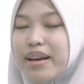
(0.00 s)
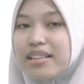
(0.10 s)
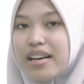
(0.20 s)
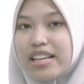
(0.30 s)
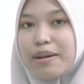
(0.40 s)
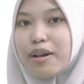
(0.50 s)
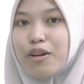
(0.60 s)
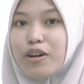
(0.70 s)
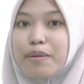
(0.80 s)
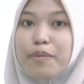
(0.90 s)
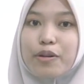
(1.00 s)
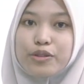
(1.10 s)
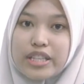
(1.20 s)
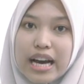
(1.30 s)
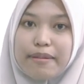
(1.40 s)
biasanya melakukan
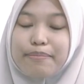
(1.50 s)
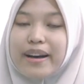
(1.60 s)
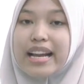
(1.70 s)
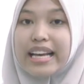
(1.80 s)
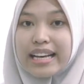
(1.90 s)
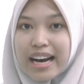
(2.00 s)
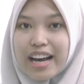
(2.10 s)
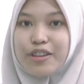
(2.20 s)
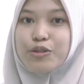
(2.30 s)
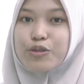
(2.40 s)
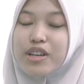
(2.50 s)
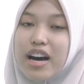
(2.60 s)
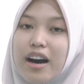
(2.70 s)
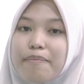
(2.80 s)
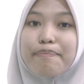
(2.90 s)
pengujian pada ikan,
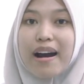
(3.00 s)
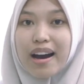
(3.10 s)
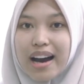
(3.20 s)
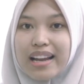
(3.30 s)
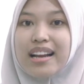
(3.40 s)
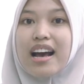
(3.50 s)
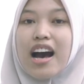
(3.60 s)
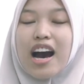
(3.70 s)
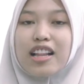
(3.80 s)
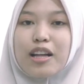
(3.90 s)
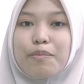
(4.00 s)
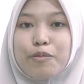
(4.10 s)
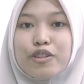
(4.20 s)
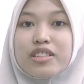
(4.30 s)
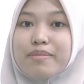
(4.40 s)
udang, pakan,
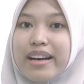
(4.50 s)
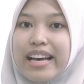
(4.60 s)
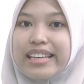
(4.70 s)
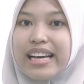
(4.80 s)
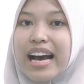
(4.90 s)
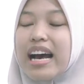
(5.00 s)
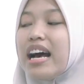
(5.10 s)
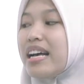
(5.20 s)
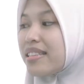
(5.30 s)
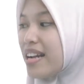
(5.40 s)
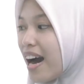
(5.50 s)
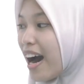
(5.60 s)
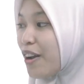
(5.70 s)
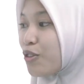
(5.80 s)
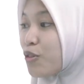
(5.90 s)
ataupun sebagainya.
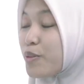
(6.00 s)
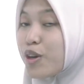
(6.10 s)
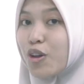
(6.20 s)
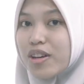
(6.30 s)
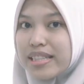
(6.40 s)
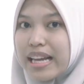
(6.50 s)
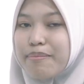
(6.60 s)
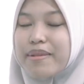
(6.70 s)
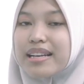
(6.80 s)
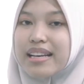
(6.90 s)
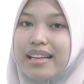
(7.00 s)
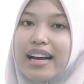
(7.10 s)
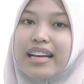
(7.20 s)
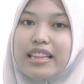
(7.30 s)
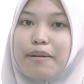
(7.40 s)
Sedangkan untuk biotoksin,
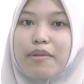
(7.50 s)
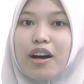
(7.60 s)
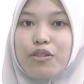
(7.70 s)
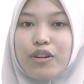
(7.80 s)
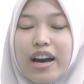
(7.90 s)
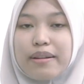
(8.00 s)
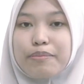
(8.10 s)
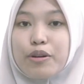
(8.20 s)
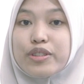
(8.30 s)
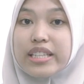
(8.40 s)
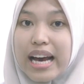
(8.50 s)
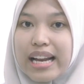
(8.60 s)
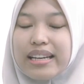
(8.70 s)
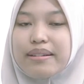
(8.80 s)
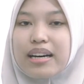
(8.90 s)
biasanya kita melakukan
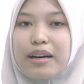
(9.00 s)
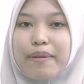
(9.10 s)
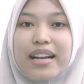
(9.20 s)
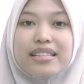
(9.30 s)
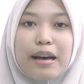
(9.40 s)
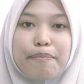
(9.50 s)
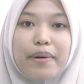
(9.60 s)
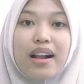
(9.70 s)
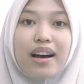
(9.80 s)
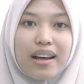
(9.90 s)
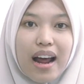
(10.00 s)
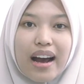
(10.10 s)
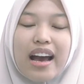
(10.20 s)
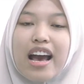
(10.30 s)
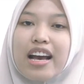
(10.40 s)
pengujian uh, pada sampel
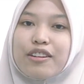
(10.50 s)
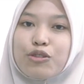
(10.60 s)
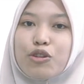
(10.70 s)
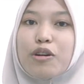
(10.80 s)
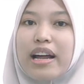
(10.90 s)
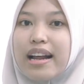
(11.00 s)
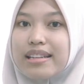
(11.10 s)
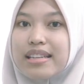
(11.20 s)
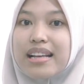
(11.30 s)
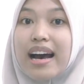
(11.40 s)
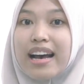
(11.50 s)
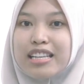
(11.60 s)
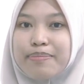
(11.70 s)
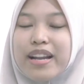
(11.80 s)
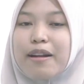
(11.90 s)
kerang untuk analisis
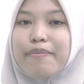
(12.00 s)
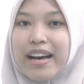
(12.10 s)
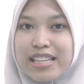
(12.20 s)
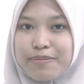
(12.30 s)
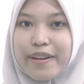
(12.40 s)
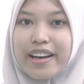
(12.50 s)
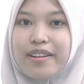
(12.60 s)
ASP dan PSP.